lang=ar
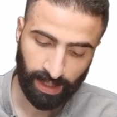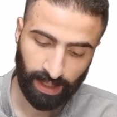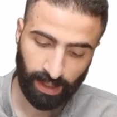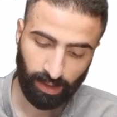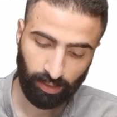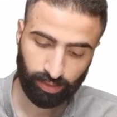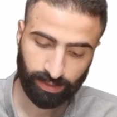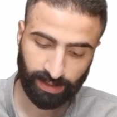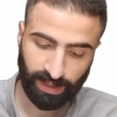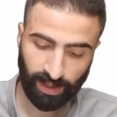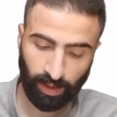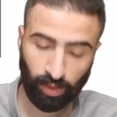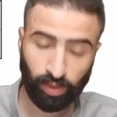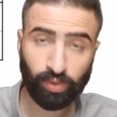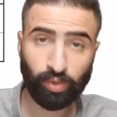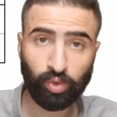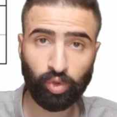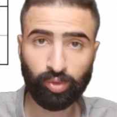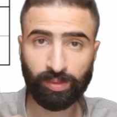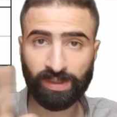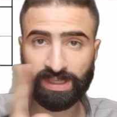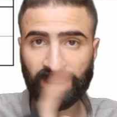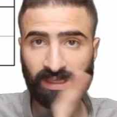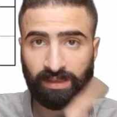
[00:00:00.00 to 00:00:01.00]
او تاخد
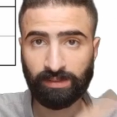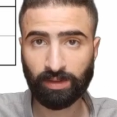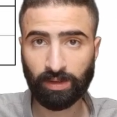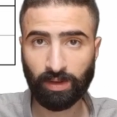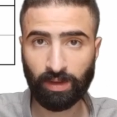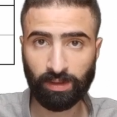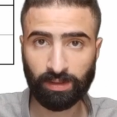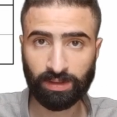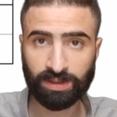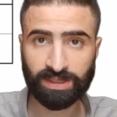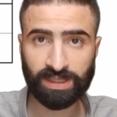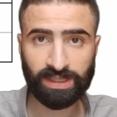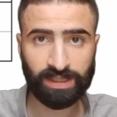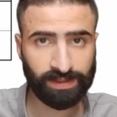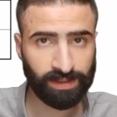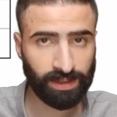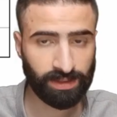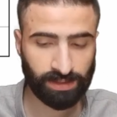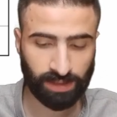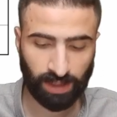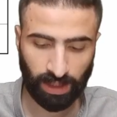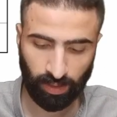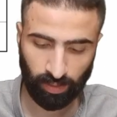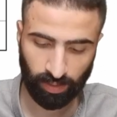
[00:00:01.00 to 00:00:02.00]
اللوب الكبير خالص
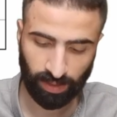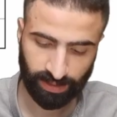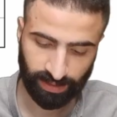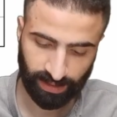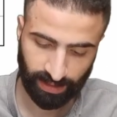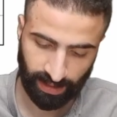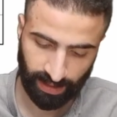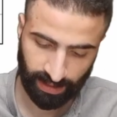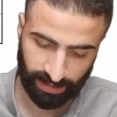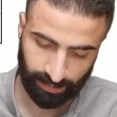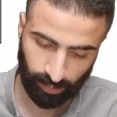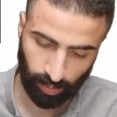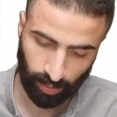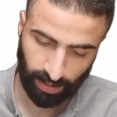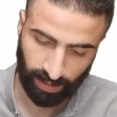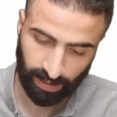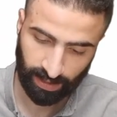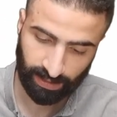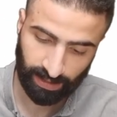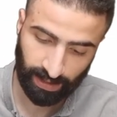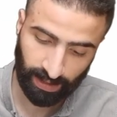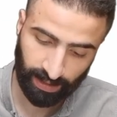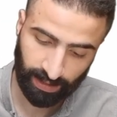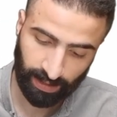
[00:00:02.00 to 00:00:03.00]
الاتنين صح والاتنين هيحسبوا
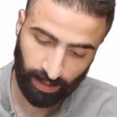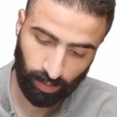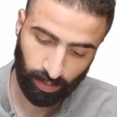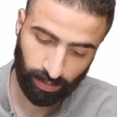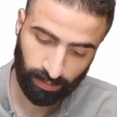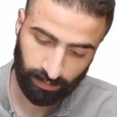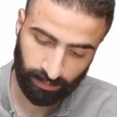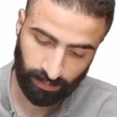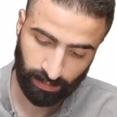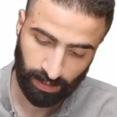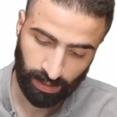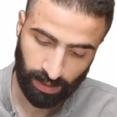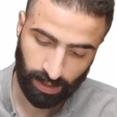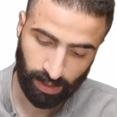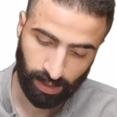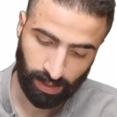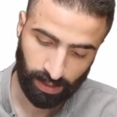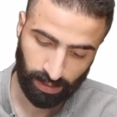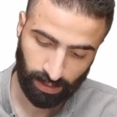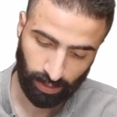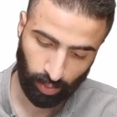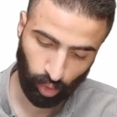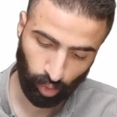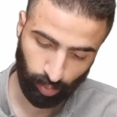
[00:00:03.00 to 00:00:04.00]
لك تعالى ناخد
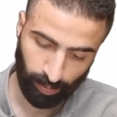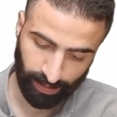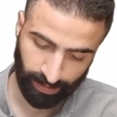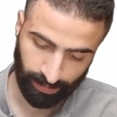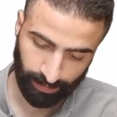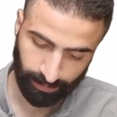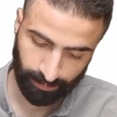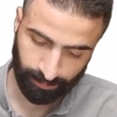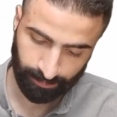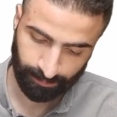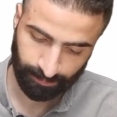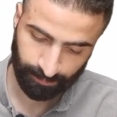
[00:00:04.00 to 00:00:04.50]
لوب هنا